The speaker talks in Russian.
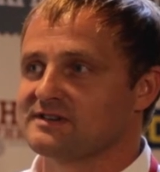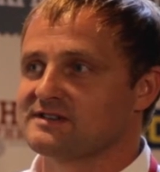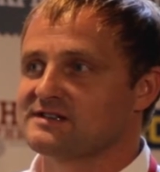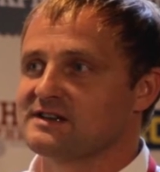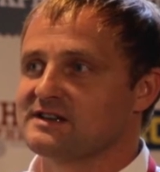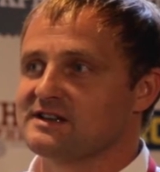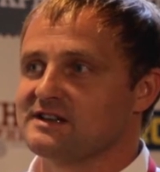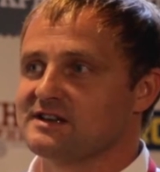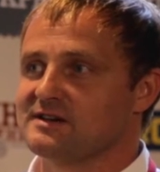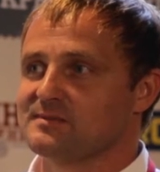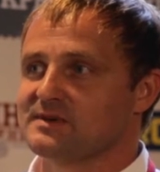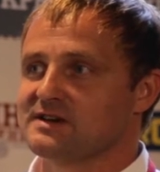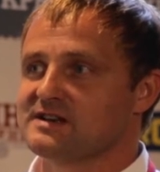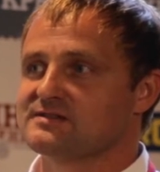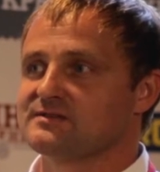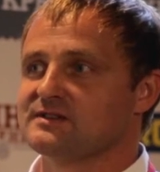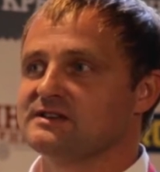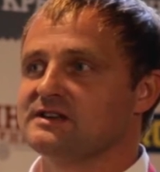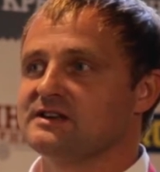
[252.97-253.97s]
среди
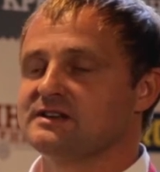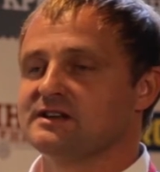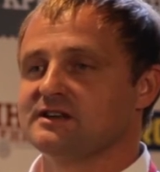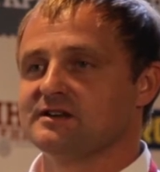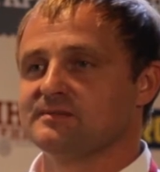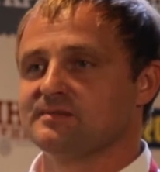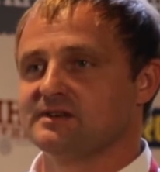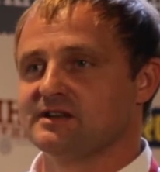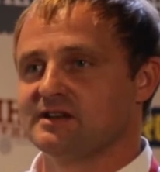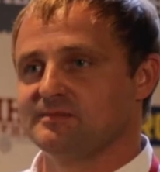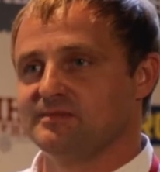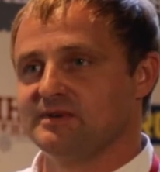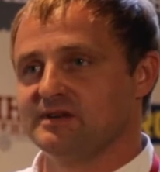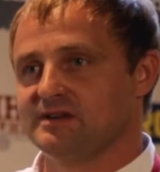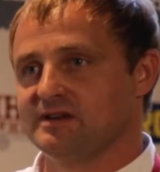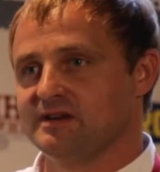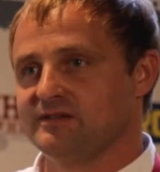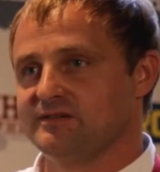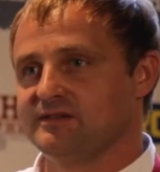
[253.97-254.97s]
производителей и
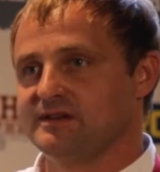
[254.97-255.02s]
потребителей